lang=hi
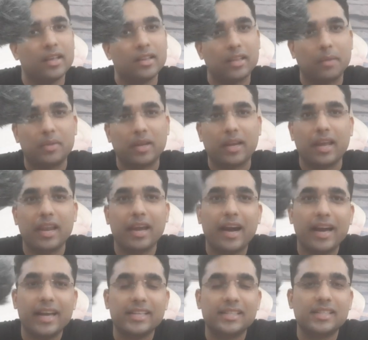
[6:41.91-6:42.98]
तब तक के लिए
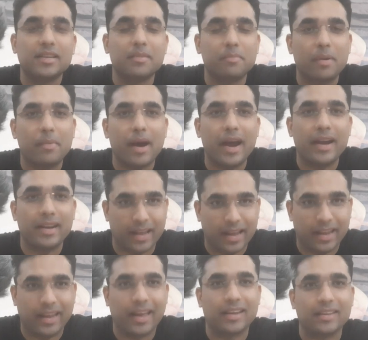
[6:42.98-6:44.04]
गाइस बाय
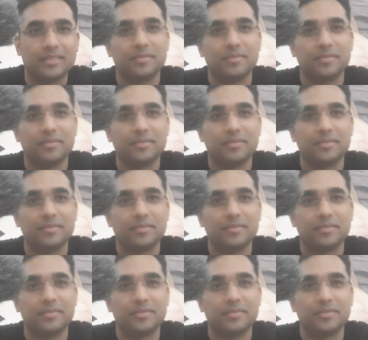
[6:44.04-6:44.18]
टेक केयर